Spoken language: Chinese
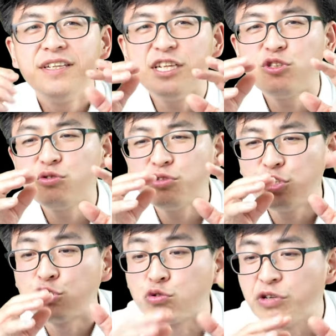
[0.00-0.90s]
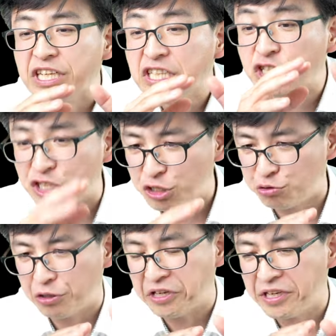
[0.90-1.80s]
那就是属灵的直
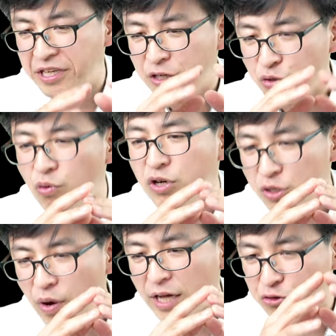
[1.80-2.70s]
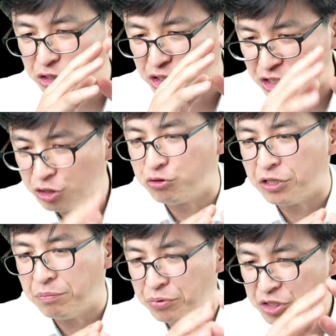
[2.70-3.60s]
觉。用我的话就是直
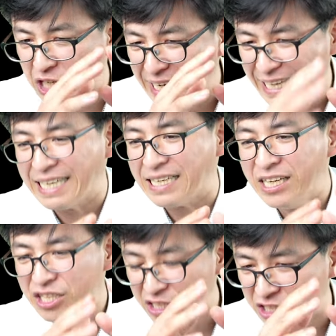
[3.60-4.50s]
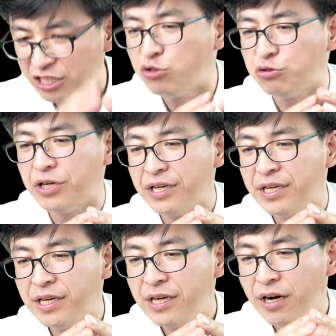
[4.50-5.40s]
觉，不是灵，是直觉。
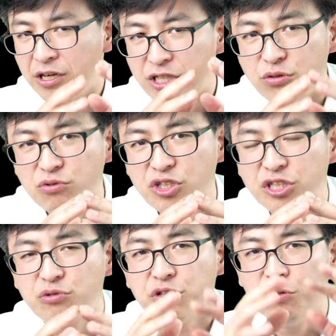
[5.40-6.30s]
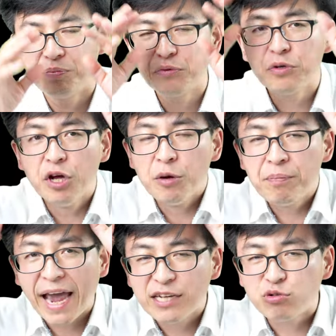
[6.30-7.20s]
而这种直觉不
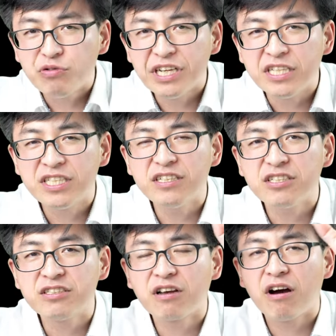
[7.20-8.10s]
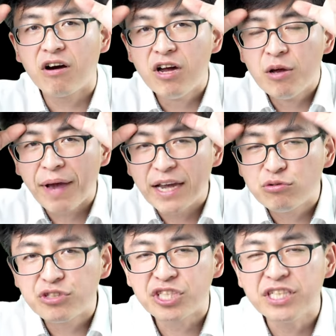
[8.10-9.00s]
排除理性的思考，排
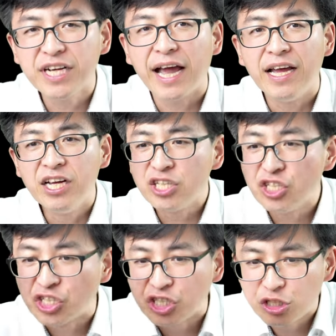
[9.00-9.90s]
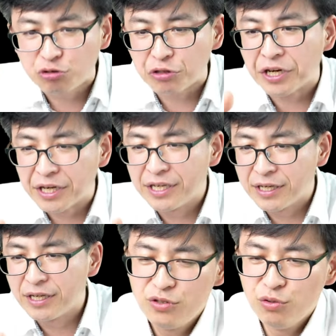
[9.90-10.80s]
除情感，是直觉。
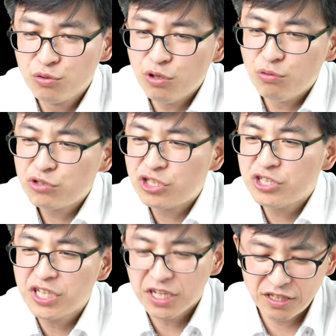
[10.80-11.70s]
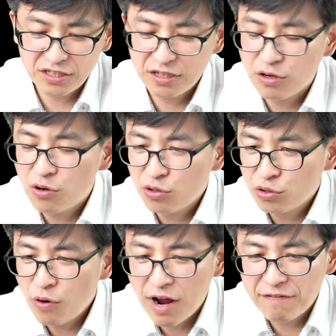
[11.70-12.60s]
用动物世界的那个
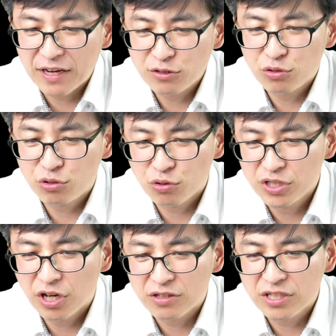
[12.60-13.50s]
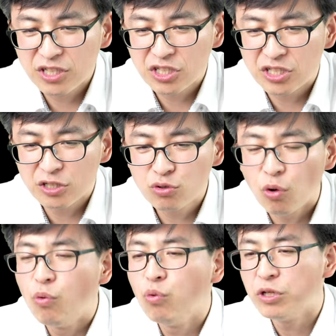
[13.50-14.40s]
画法，就是说到那个是
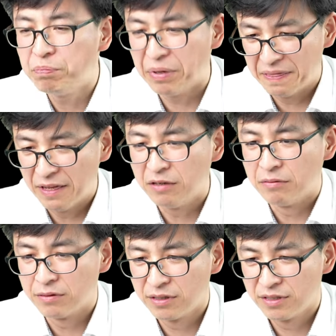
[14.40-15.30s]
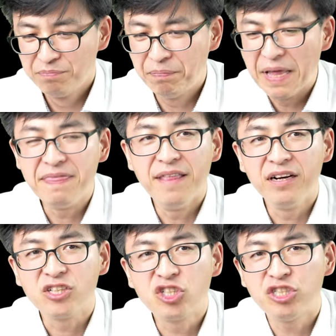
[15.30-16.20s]
动物的本能、本
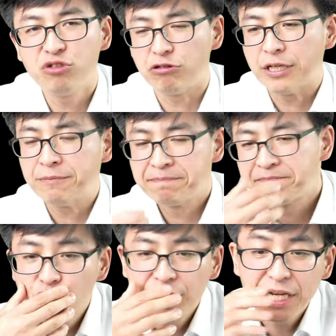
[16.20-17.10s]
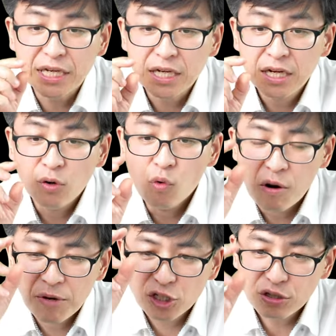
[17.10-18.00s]
能直觉。所以，
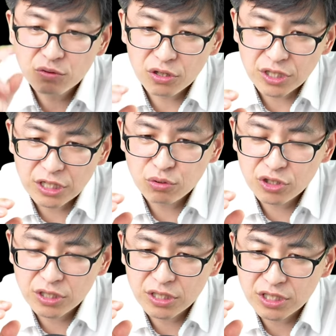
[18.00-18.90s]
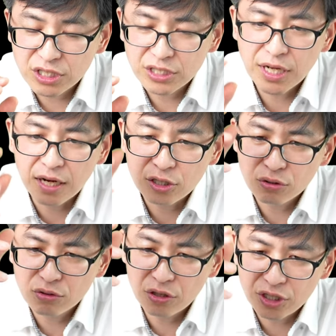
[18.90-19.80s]
我们受到尼托生的思想，
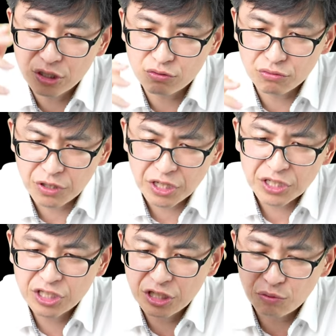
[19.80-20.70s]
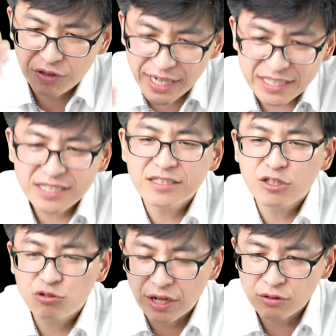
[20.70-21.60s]
受到这种。这种类似
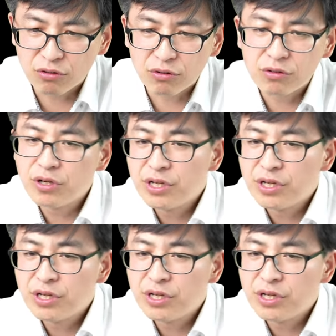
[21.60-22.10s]
的传统，